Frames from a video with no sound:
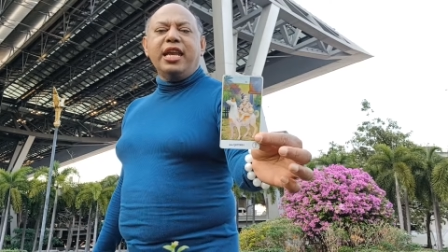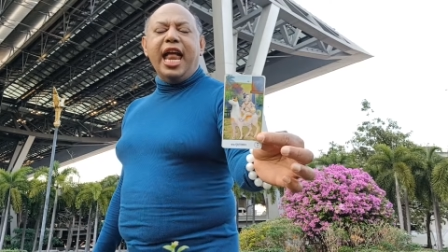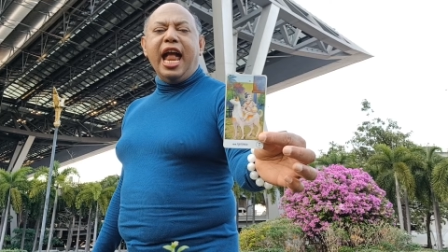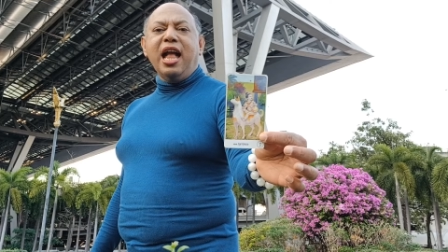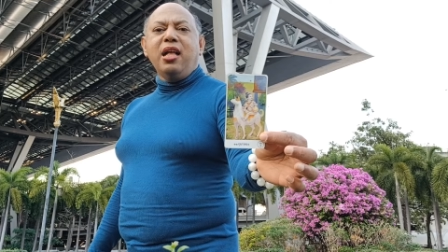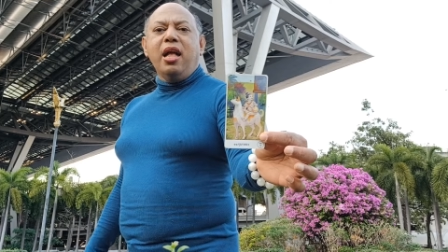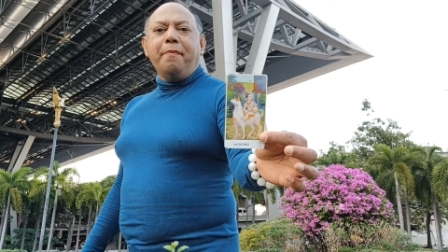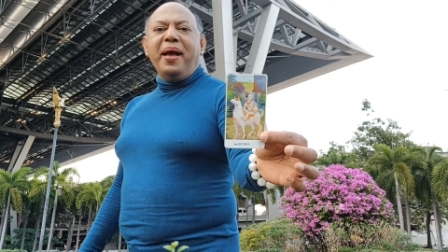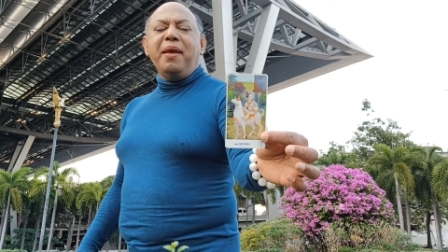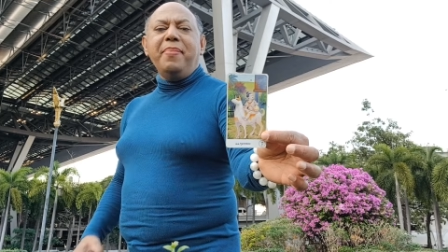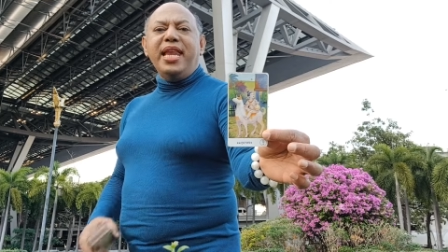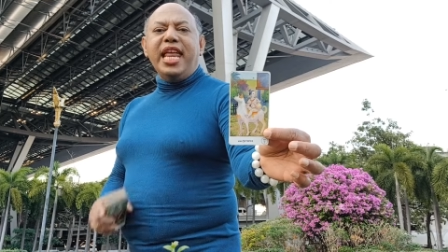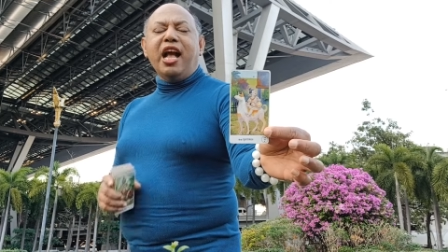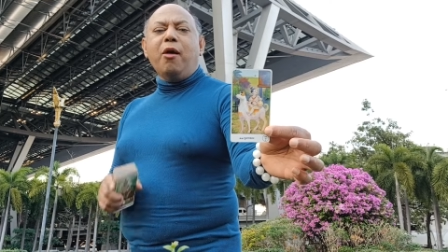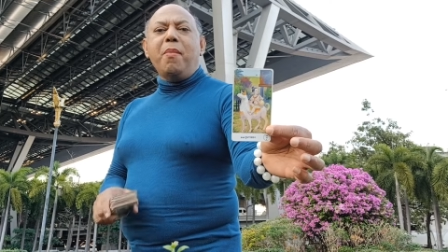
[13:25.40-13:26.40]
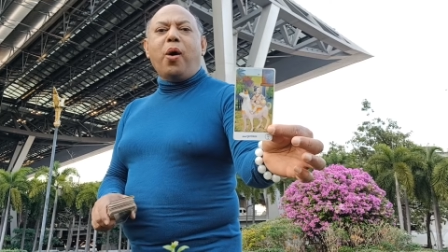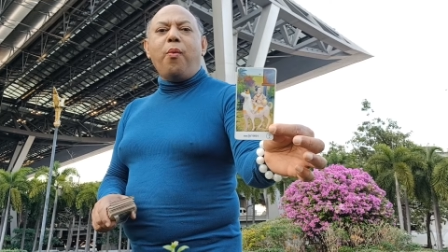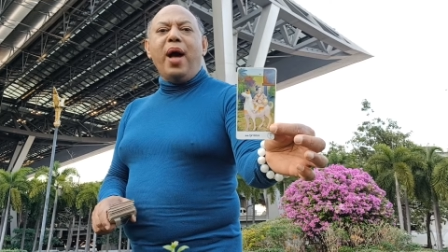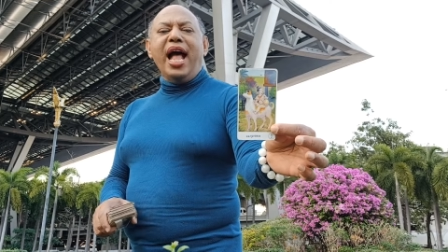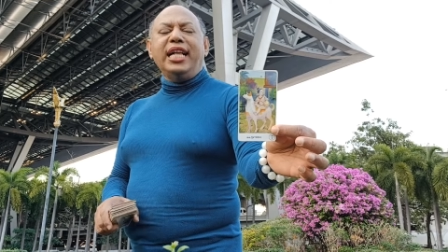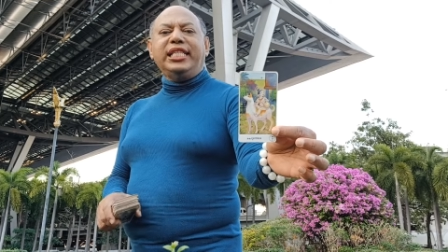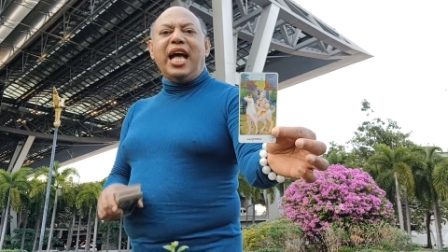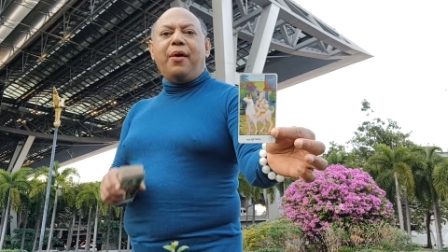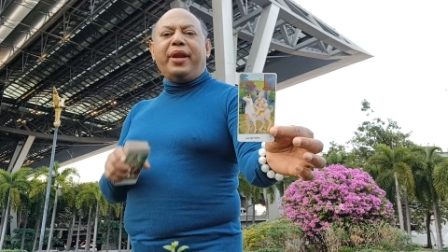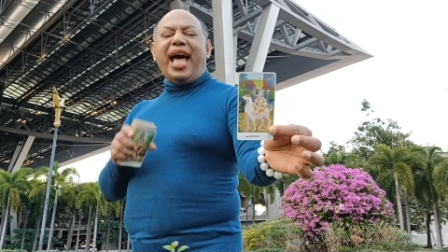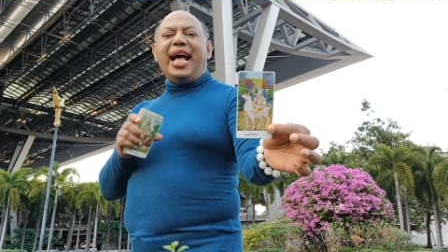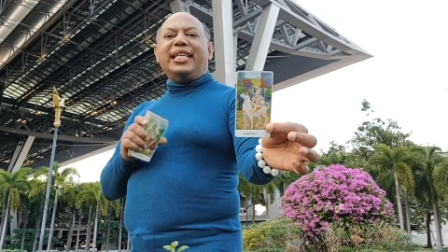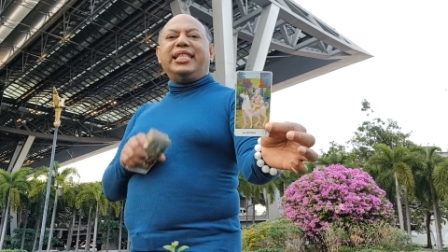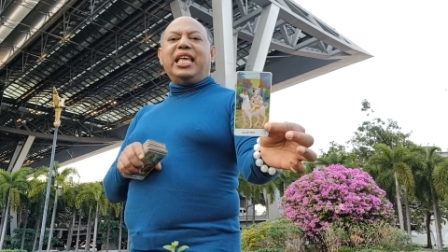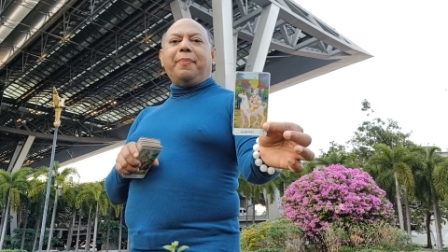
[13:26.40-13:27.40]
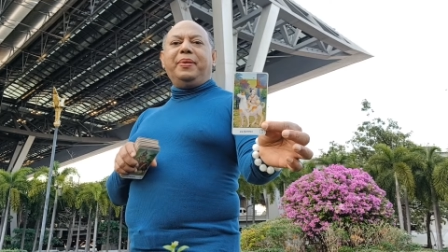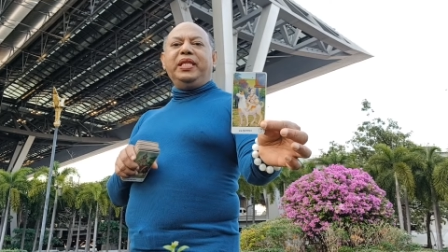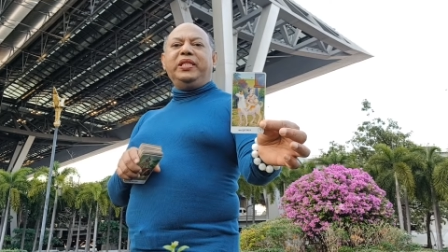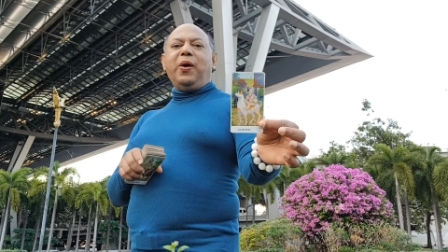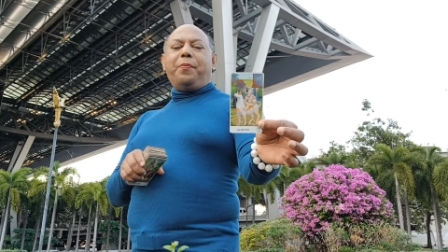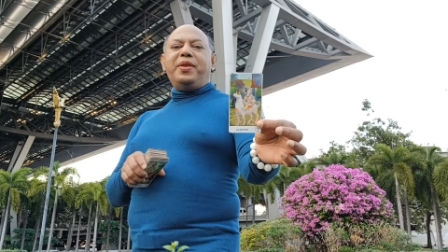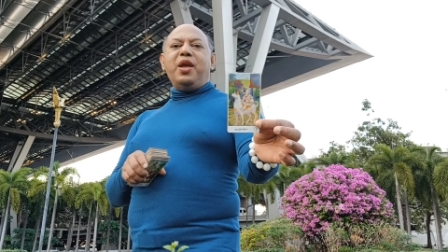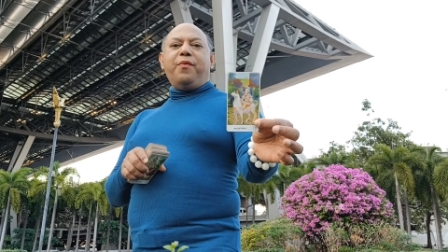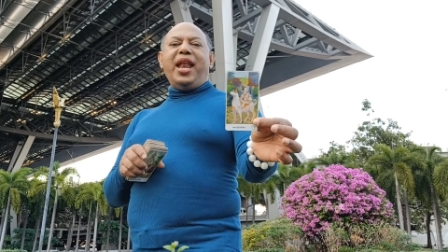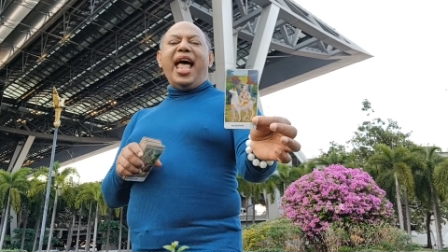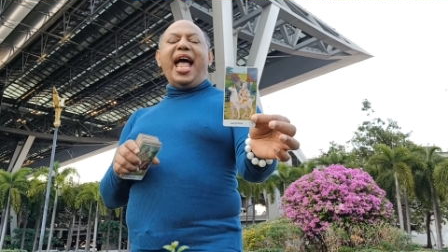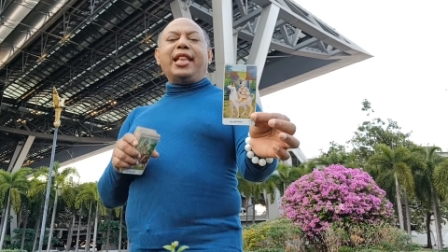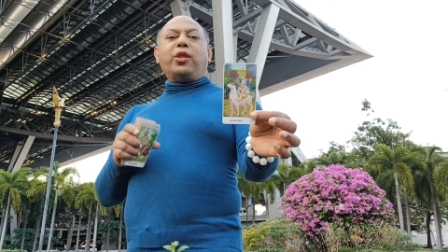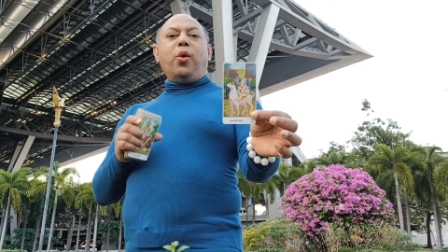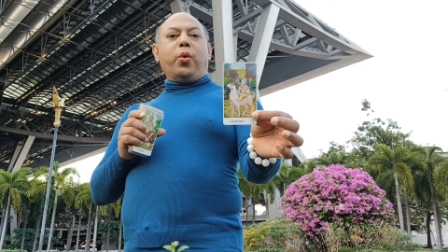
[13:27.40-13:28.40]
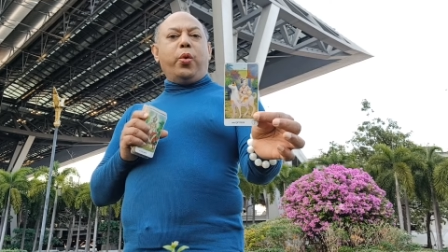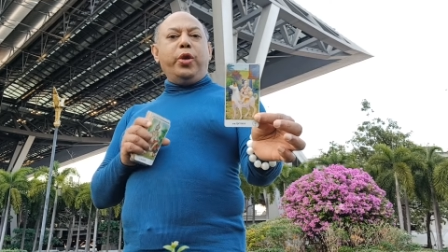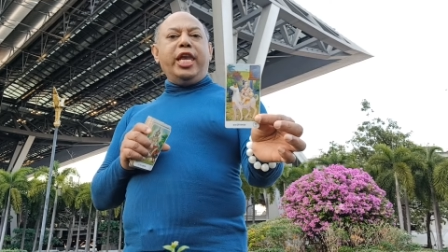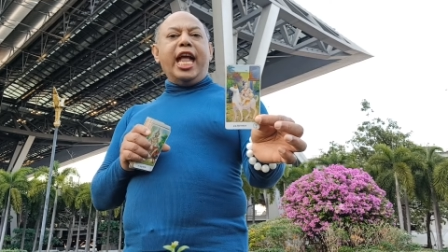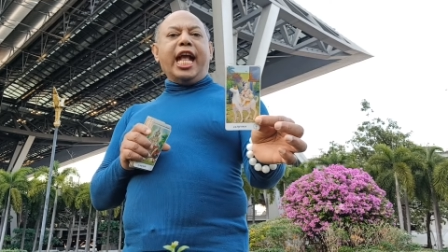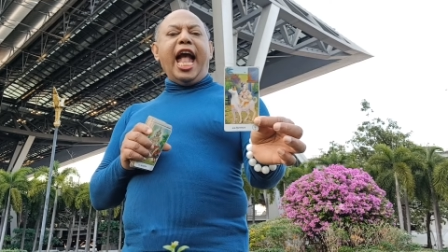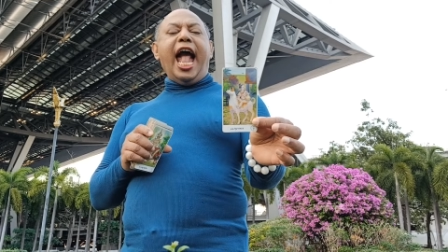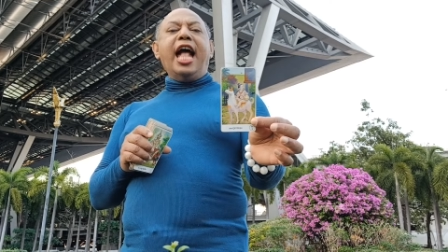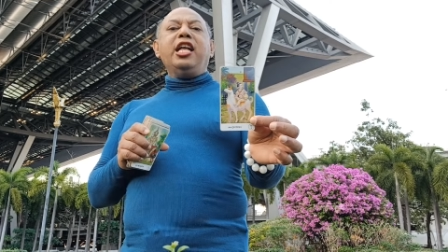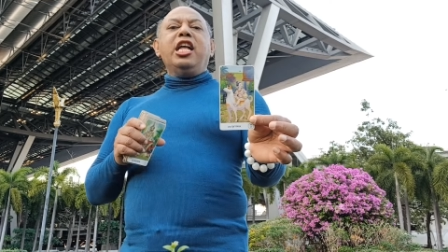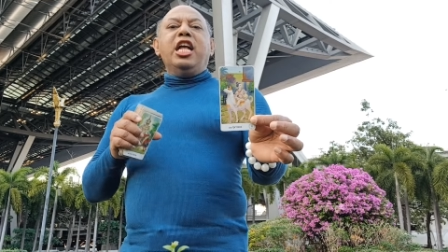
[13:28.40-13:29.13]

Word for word: นะไพ่ใบนี้เขาบอกว่าชาวราศีพฤษภเนี่ย เวลาตัวคุณนะคะ